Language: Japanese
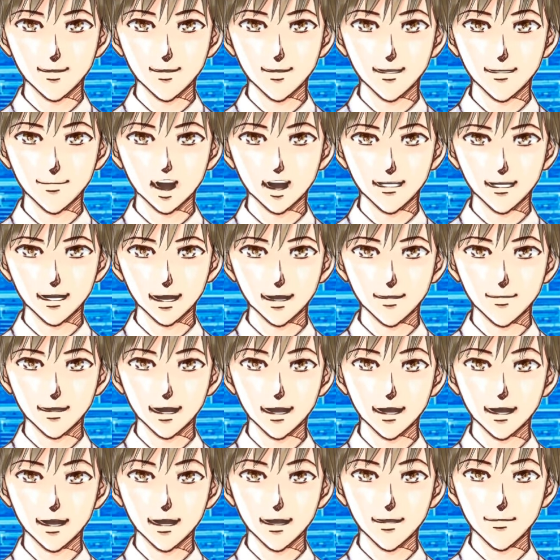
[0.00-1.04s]
しかし、
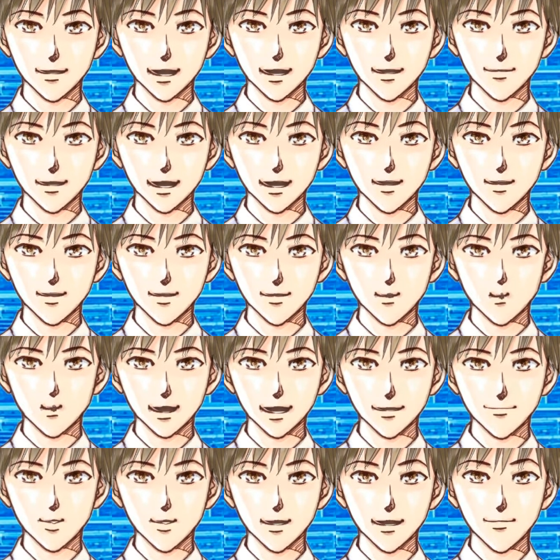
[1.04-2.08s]
海外からの
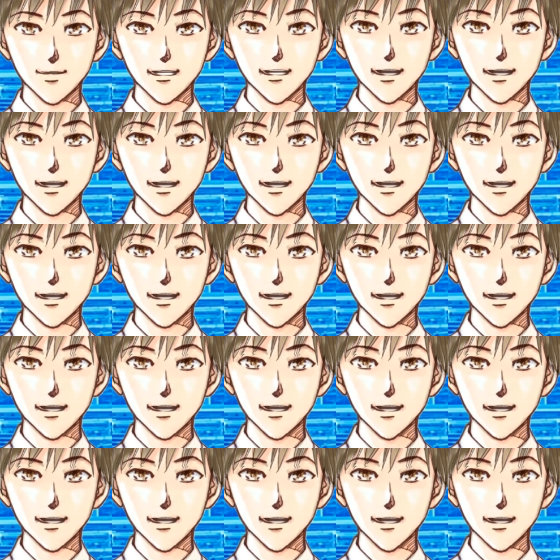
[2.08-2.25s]
入国規